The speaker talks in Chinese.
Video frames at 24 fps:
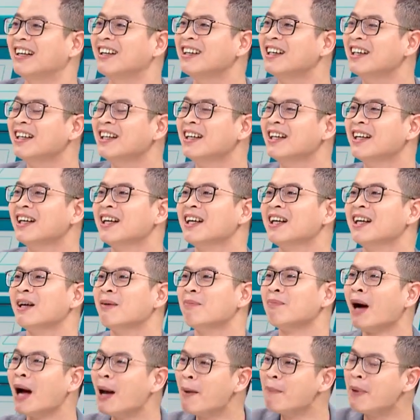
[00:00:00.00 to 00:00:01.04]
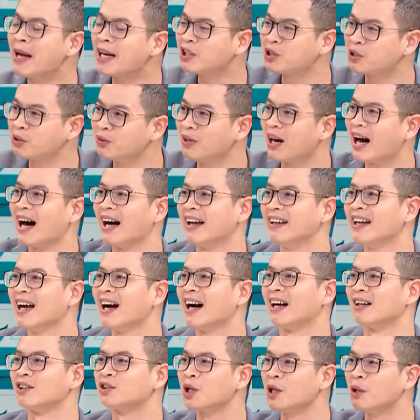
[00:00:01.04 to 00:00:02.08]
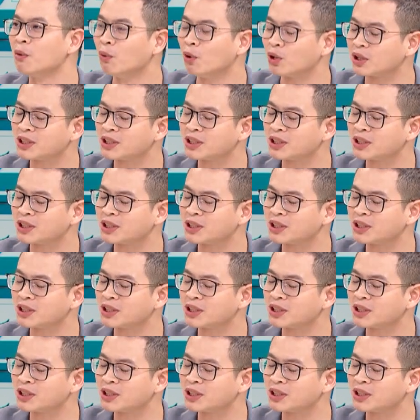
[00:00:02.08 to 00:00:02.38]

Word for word: 卖必修胺，卖必修胺呐。所以我